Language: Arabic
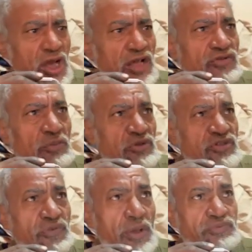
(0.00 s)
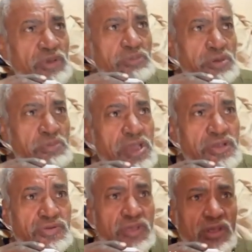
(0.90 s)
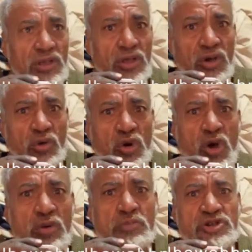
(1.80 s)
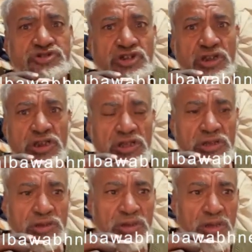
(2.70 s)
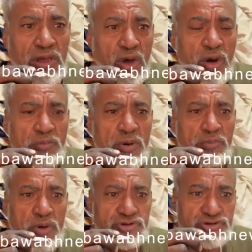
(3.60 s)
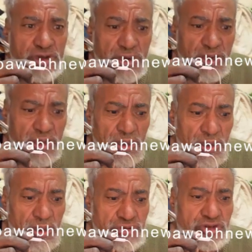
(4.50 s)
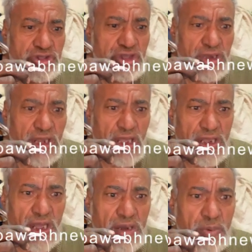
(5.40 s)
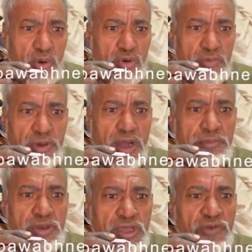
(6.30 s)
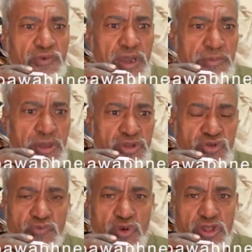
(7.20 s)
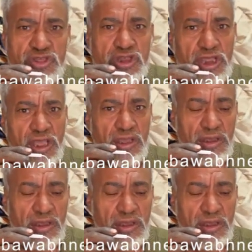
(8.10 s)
حسن مصطفى عبد السميع ميت وروحوا ممشيني هم ممشيني جيت هنا لعيالي بقول لهم يا عمي كيف انا ما يشوفوا لي الدنيا